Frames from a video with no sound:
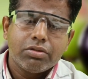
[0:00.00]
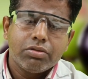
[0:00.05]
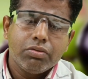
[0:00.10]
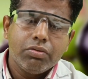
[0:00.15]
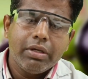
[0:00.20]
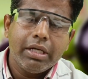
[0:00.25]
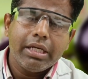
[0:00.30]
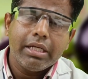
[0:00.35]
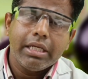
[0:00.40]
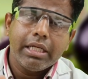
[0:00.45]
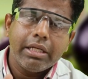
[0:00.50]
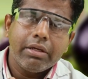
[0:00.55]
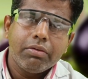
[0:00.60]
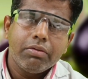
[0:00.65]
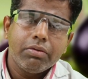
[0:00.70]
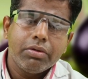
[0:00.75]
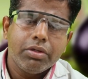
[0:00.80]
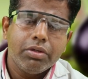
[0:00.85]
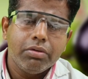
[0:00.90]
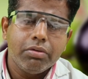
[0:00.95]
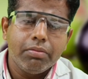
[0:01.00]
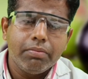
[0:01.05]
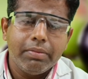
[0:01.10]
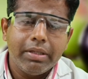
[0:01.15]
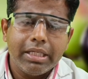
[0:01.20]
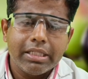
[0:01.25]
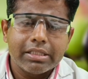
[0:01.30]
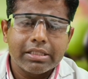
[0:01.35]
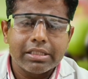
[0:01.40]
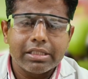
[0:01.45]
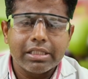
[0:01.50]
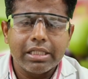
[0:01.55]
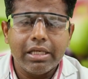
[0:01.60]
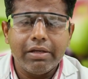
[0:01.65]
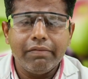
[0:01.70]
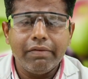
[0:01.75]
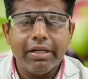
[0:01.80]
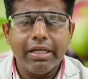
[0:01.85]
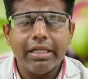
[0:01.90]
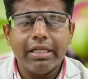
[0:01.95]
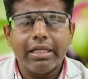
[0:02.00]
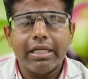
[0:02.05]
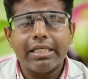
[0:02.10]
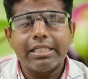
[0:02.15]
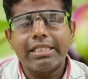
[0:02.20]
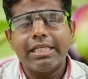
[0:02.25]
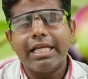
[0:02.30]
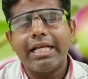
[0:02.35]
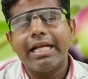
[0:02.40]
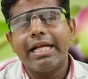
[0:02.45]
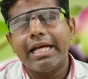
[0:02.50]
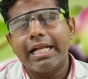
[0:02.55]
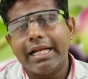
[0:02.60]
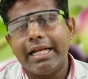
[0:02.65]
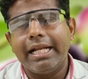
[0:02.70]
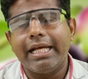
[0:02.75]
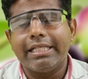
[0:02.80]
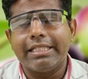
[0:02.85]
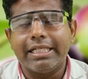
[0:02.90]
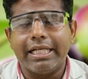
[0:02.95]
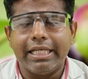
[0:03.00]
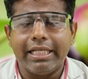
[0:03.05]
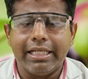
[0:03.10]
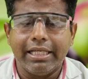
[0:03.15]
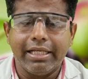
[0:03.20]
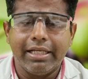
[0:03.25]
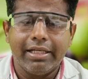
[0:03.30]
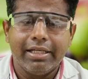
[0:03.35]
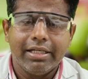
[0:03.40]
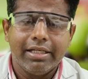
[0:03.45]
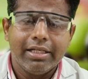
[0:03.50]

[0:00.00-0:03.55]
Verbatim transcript: शुगर के रोगियों में सेवन कैसे करना चाहिए